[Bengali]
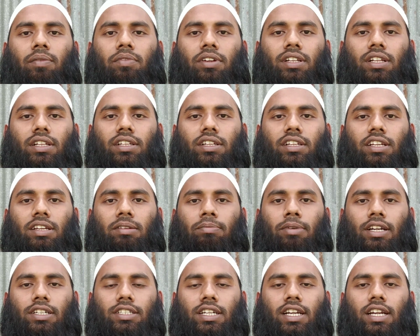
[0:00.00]
আমরা তাদেরকে
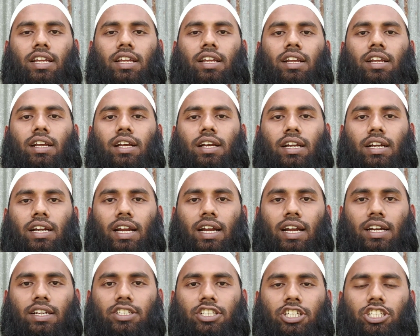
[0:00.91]
বাসায়
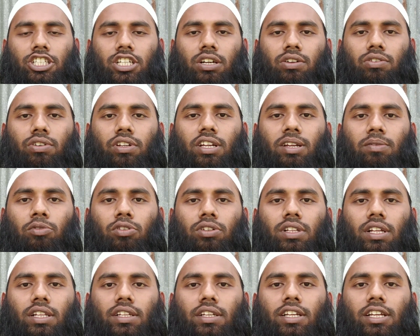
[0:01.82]
রাখার চেষ্টা করি এবং
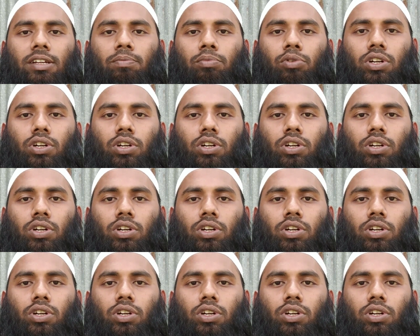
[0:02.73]
তাদেরকে